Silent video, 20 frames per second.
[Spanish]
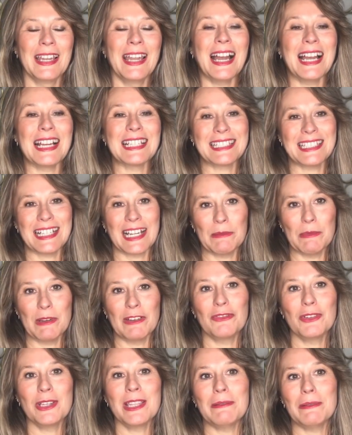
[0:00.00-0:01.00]
hasta que me
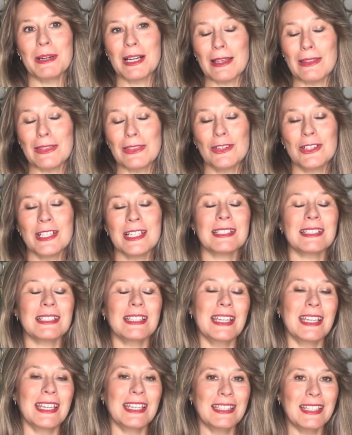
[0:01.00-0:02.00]
fui de vacaciones
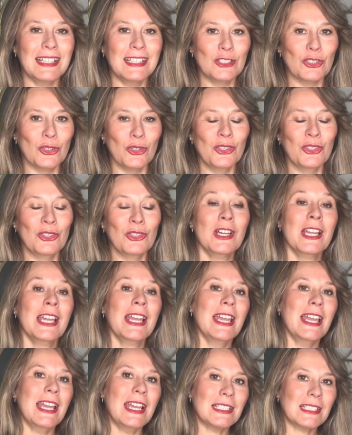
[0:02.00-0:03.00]
y quité el toldo.
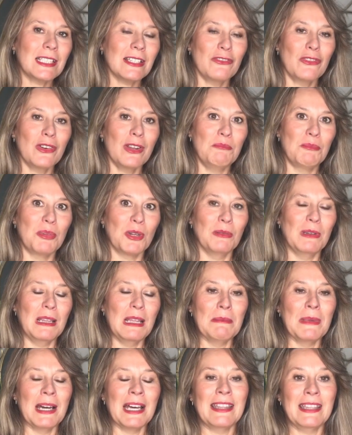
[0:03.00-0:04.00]
Ese fue el
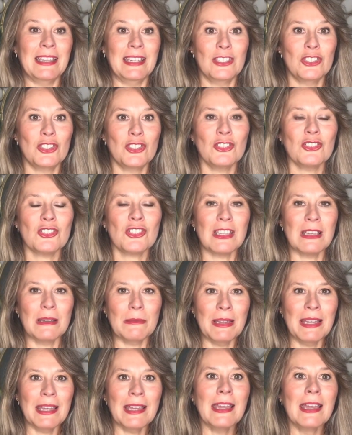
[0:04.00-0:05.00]
problema. De hecho, se
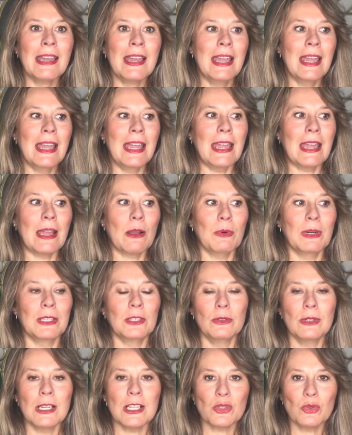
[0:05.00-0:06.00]
ve eh,
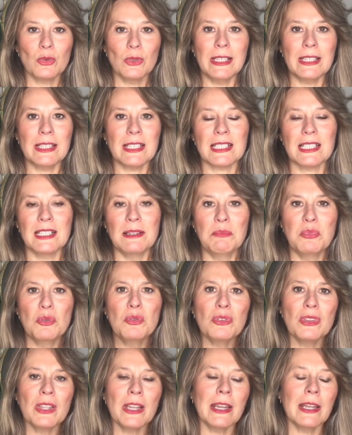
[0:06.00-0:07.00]
cuando una suculenta se
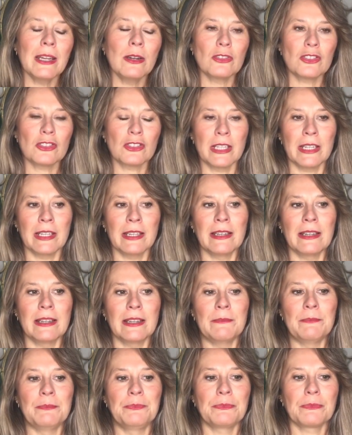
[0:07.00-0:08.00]
pudre o
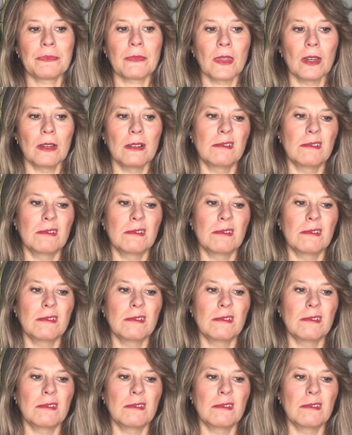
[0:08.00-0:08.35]
se